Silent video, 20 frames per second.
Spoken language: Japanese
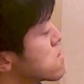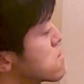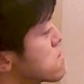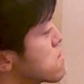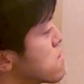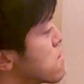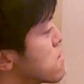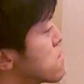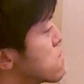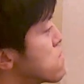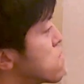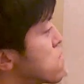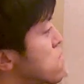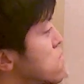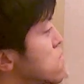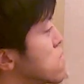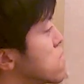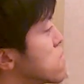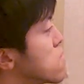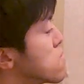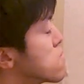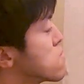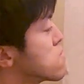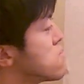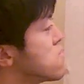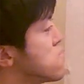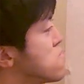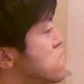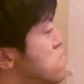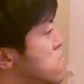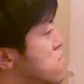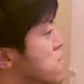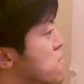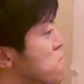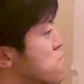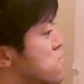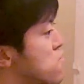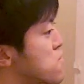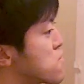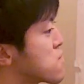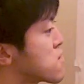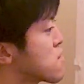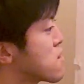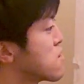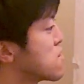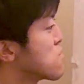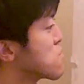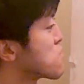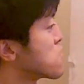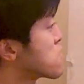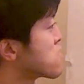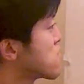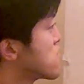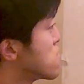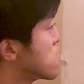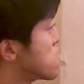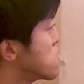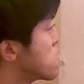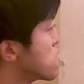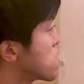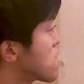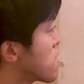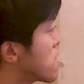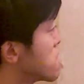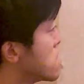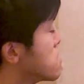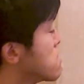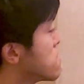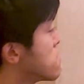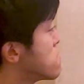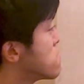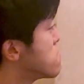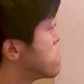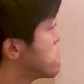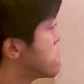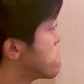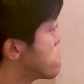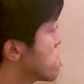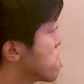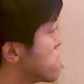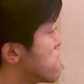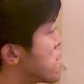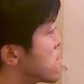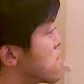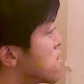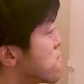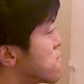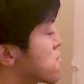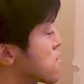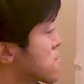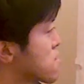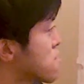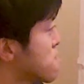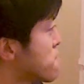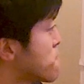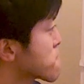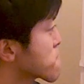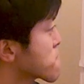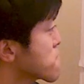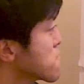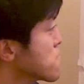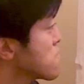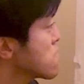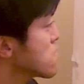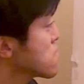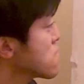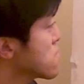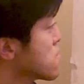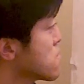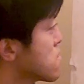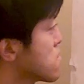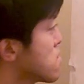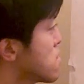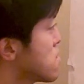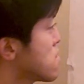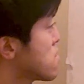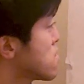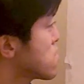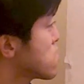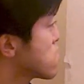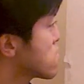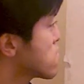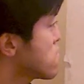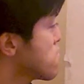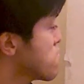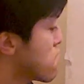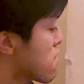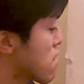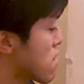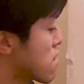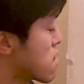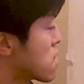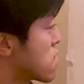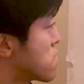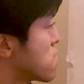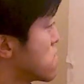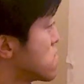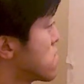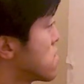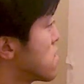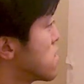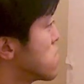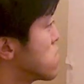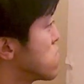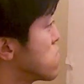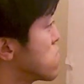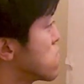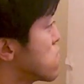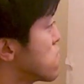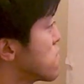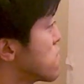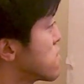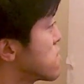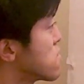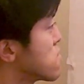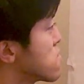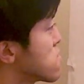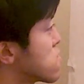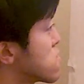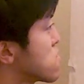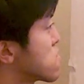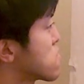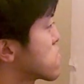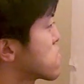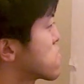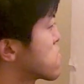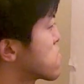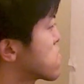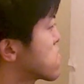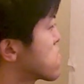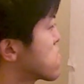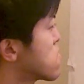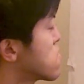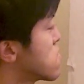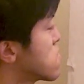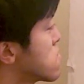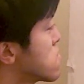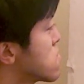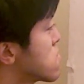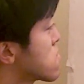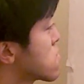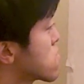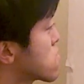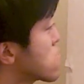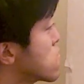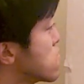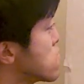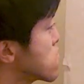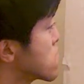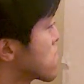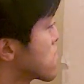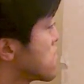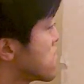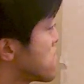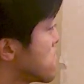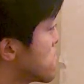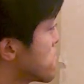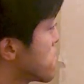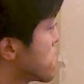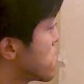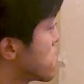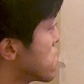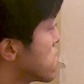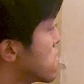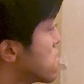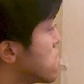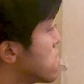うあの自分の気持ちを伝えようとしているような部分も見られます。で2曲目はあのロマンスという感じでまあ